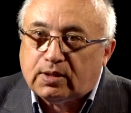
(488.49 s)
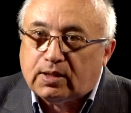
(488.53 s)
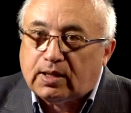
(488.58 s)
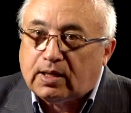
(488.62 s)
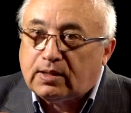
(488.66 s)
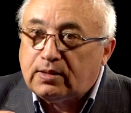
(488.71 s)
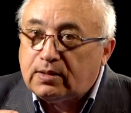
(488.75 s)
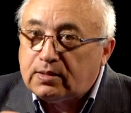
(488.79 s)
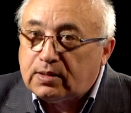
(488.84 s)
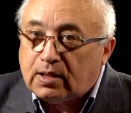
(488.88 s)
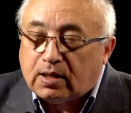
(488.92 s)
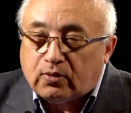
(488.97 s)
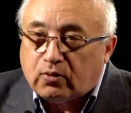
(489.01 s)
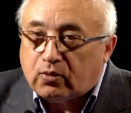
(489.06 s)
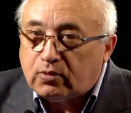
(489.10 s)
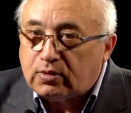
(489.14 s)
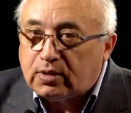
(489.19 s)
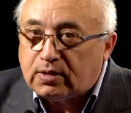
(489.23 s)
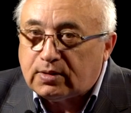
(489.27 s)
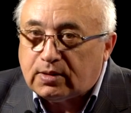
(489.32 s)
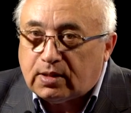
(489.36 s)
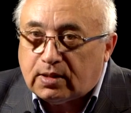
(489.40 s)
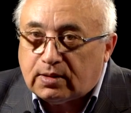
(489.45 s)
И они
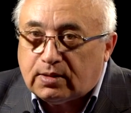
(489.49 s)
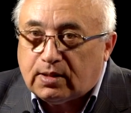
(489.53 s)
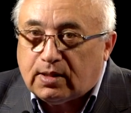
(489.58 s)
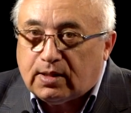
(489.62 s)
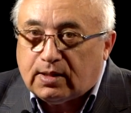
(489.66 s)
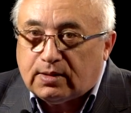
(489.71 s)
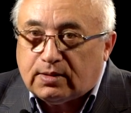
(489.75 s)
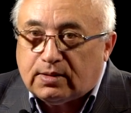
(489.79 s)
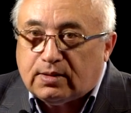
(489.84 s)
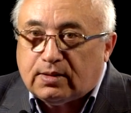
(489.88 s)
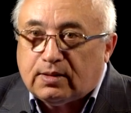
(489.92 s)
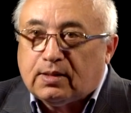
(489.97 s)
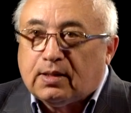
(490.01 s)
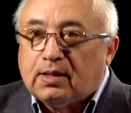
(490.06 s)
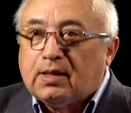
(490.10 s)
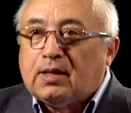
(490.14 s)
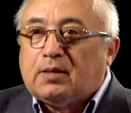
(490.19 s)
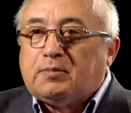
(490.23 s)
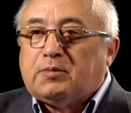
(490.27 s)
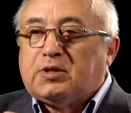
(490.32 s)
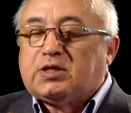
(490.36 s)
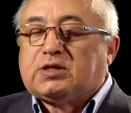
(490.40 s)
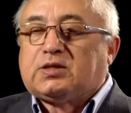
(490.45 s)
находят эти,
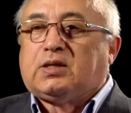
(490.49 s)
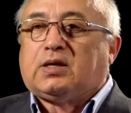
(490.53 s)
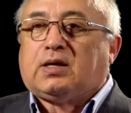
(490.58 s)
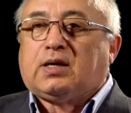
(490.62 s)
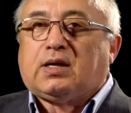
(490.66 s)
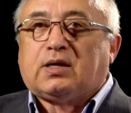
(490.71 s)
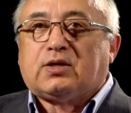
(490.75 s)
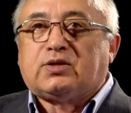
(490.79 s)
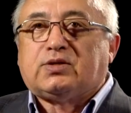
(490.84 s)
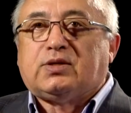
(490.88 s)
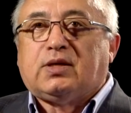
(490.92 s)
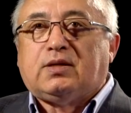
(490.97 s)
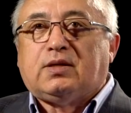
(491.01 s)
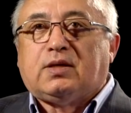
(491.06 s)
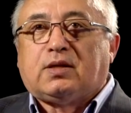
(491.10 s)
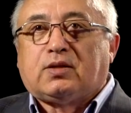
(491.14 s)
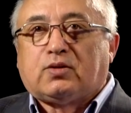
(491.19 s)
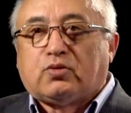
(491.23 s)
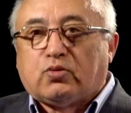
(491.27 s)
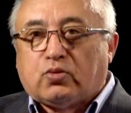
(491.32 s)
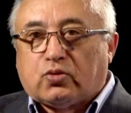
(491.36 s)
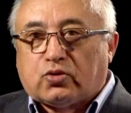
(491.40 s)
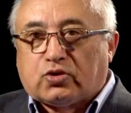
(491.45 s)
местонахождения
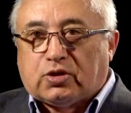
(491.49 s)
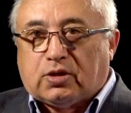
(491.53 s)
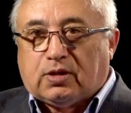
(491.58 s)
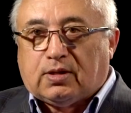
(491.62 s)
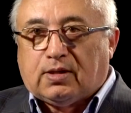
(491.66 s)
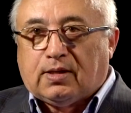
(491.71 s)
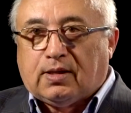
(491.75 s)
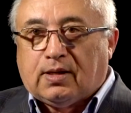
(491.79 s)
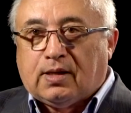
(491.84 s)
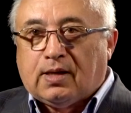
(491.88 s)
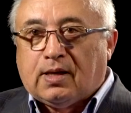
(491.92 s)
тоже,